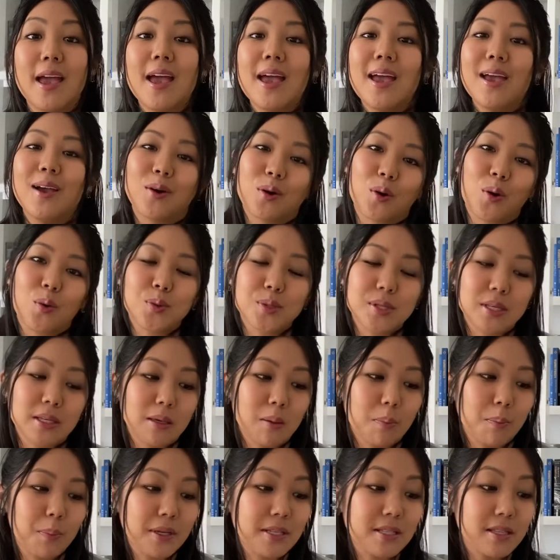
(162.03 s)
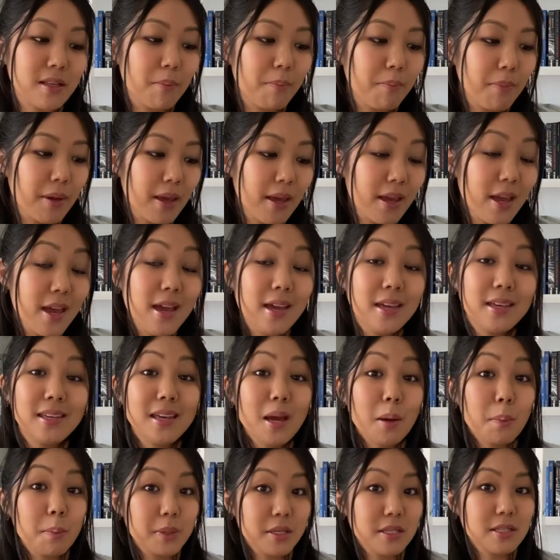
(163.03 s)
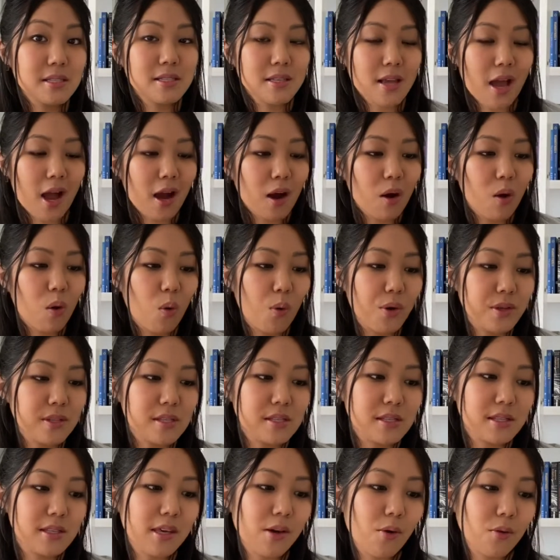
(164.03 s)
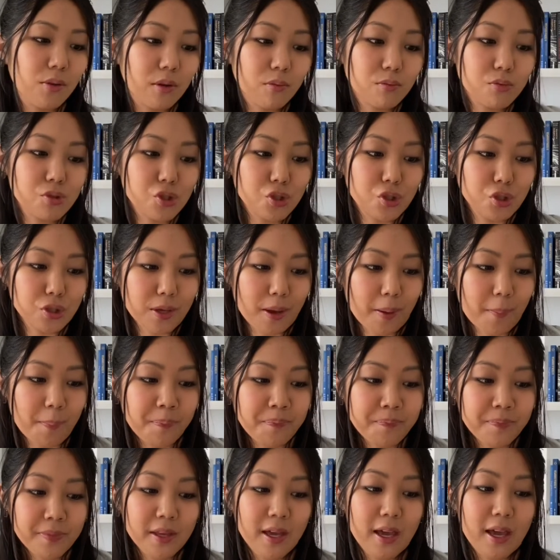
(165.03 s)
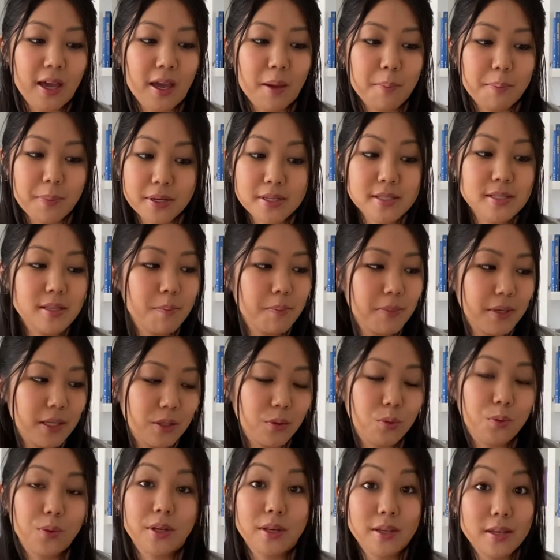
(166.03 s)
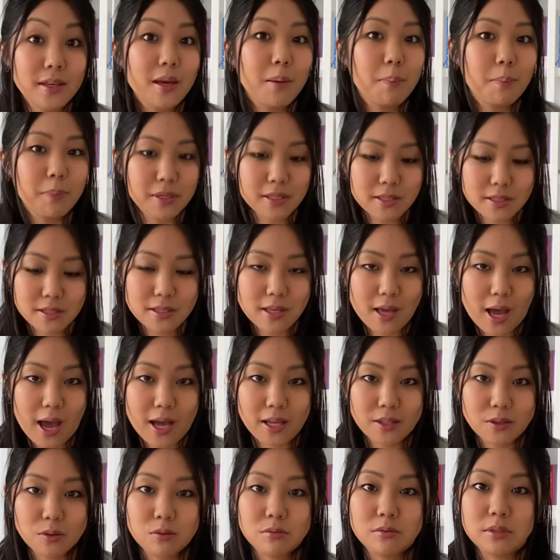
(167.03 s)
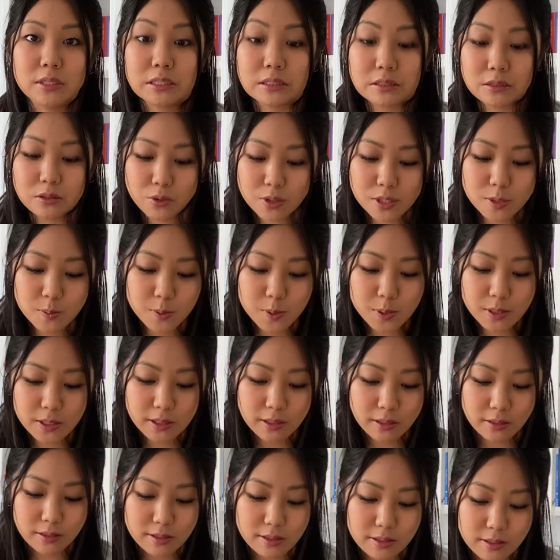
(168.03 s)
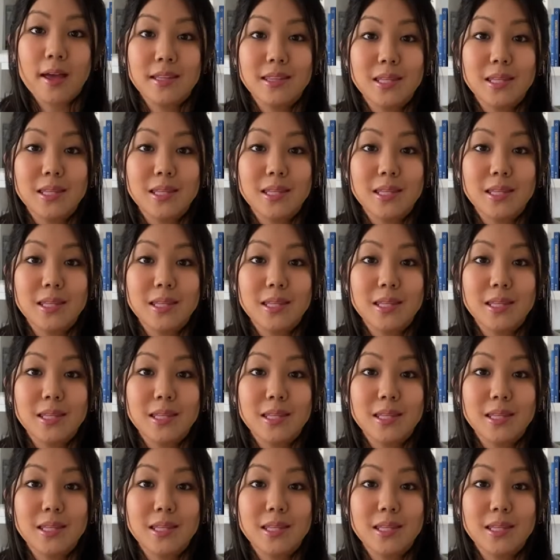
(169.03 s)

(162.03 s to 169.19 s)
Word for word: eu consegui perceber e apreciar coisas que eu não tinha é, percebido e apreciado em 2015.